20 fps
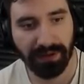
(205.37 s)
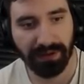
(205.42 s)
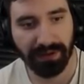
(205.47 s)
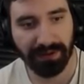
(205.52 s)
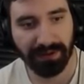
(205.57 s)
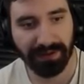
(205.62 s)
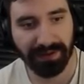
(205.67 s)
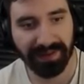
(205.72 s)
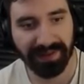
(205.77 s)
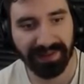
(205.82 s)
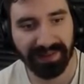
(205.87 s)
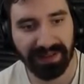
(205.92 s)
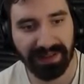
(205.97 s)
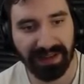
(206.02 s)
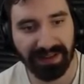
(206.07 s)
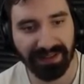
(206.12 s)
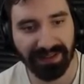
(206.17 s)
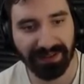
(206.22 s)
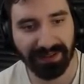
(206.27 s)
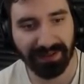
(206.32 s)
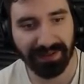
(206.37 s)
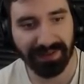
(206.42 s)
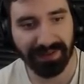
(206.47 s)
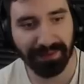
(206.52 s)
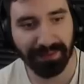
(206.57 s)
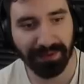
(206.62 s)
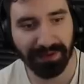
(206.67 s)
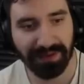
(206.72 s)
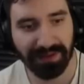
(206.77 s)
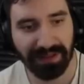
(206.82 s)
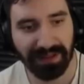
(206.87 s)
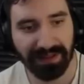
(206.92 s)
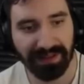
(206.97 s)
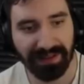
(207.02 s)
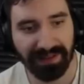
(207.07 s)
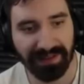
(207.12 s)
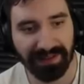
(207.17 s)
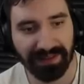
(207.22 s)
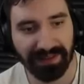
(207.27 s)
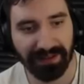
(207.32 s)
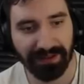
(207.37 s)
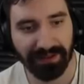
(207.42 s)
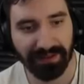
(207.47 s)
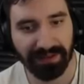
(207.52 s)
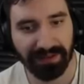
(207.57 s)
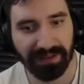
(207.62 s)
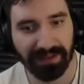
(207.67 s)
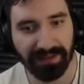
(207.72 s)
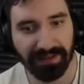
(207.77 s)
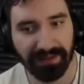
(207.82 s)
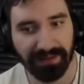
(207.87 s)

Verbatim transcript: Rozstanie to słodka tęsknota.